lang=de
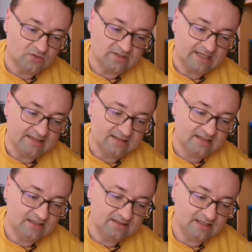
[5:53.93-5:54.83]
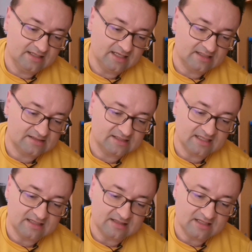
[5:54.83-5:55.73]
So, dann den
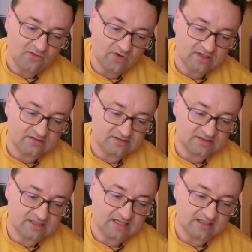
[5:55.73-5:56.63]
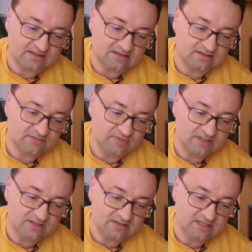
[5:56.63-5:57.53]
Extended Director's Cut
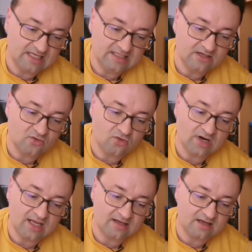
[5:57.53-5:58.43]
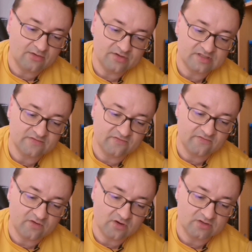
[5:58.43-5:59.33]
mit Daniel Craig,
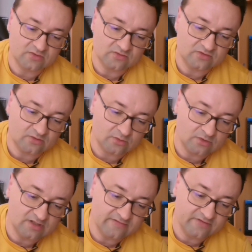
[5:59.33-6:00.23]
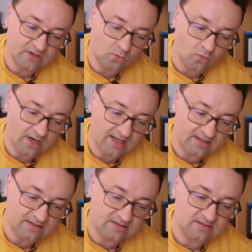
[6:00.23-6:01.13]
Harrison Ford und Olivia
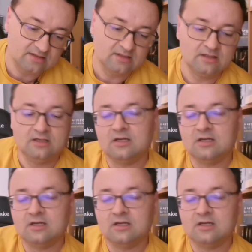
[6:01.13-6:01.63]
Wilde.